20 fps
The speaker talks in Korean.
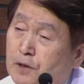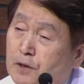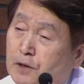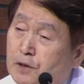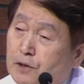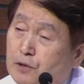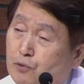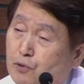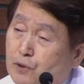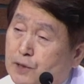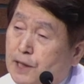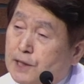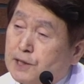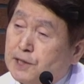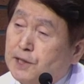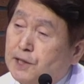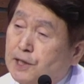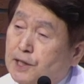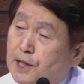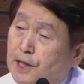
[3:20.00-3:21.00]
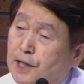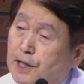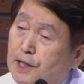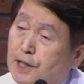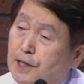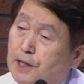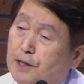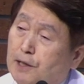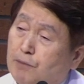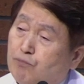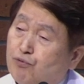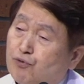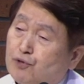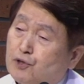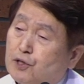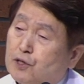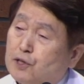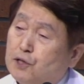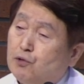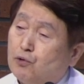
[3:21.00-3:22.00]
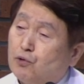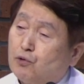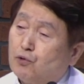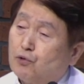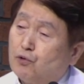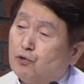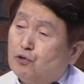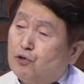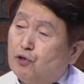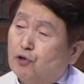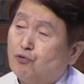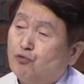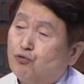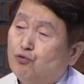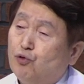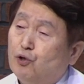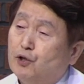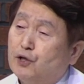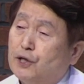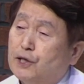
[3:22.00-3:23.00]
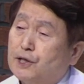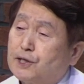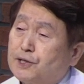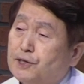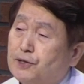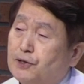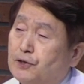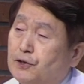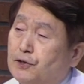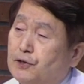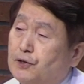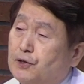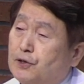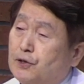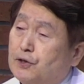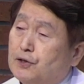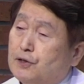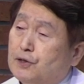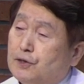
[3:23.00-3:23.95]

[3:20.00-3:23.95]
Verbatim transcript: 그리고 장신대 부설 기독교 교육 연구원에서